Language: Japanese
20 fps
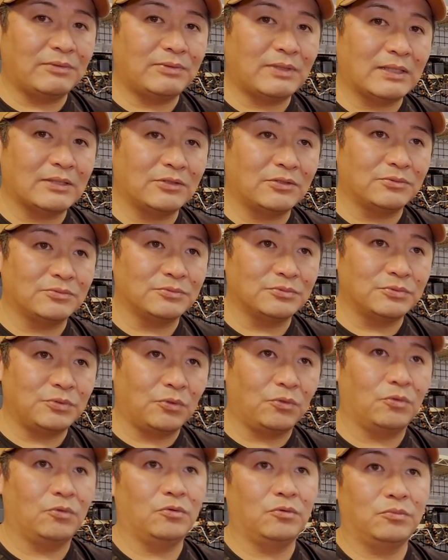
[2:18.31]
ファントム4
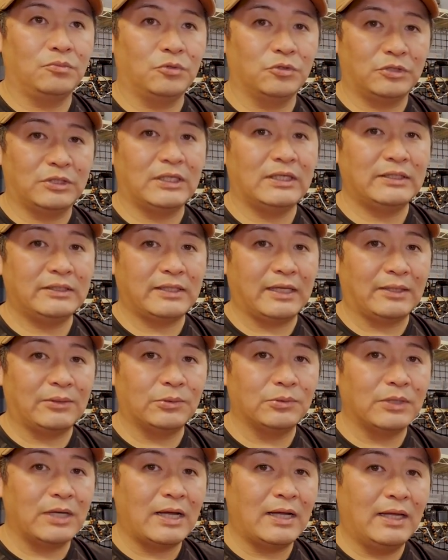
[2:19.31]
を持っていった
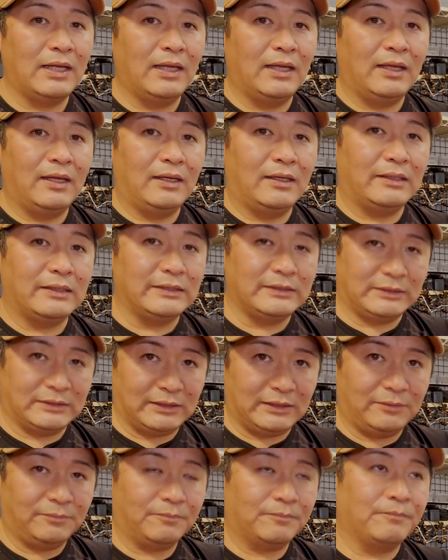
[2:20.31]
方がいい
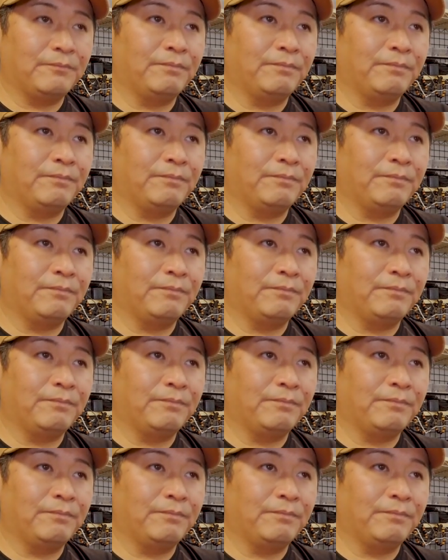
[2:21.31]
し、